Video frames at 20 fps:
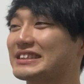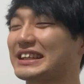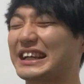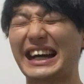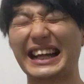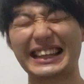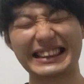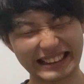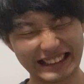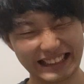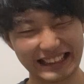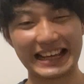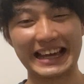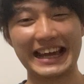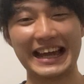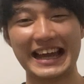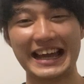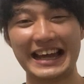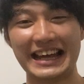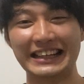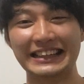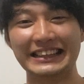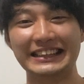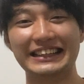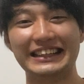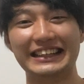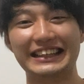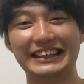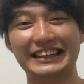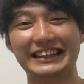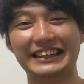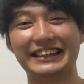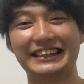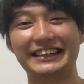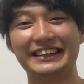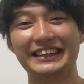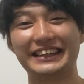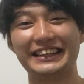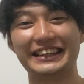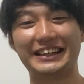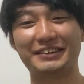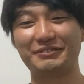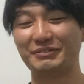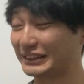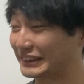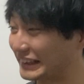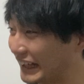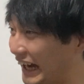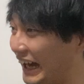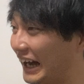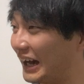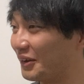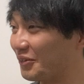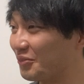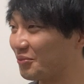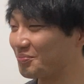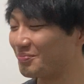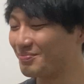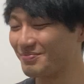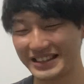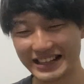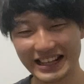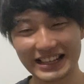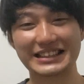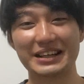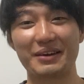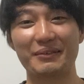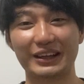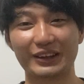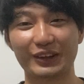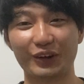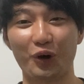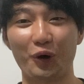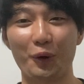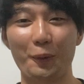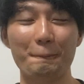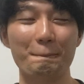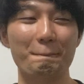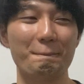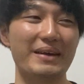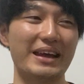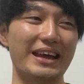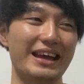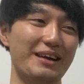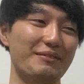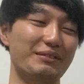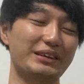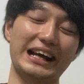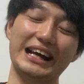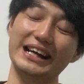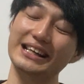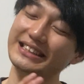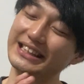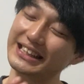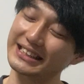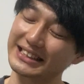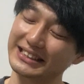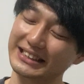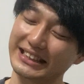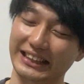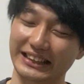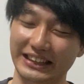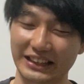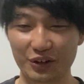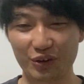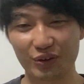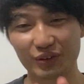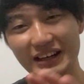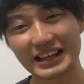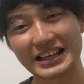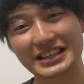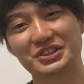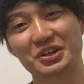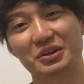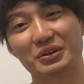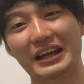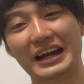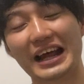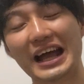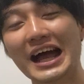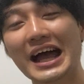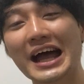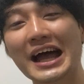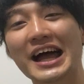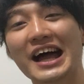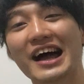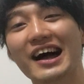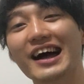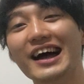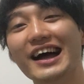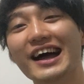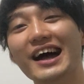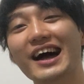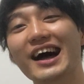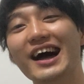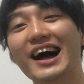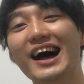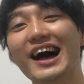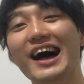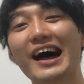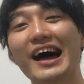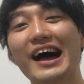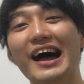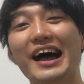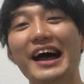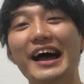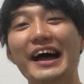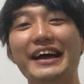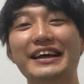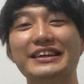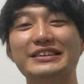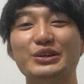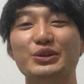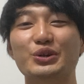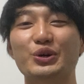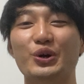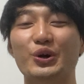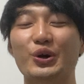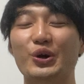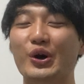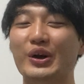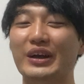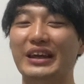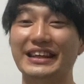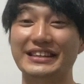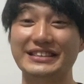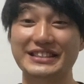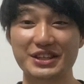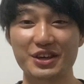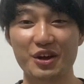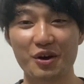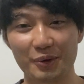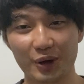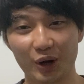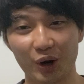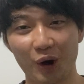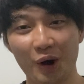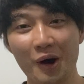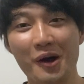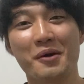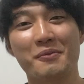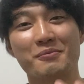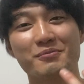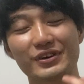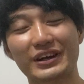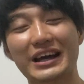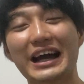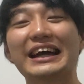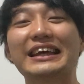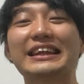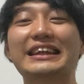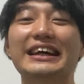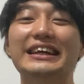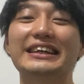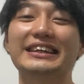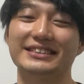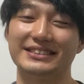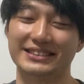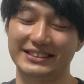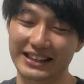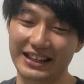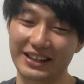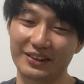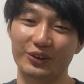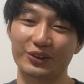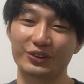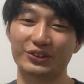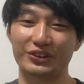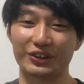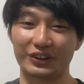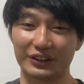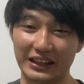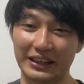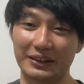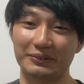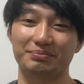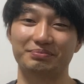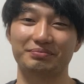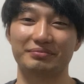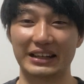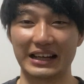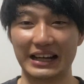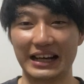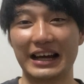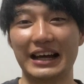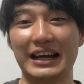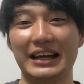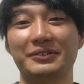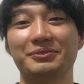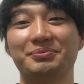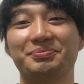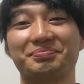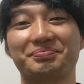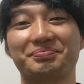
勝ってね、えー、また、皆様と、えー、また明日、さ後日かで4連勝でね、えー、その、月曜日を迎えたいですね、本当に。はい。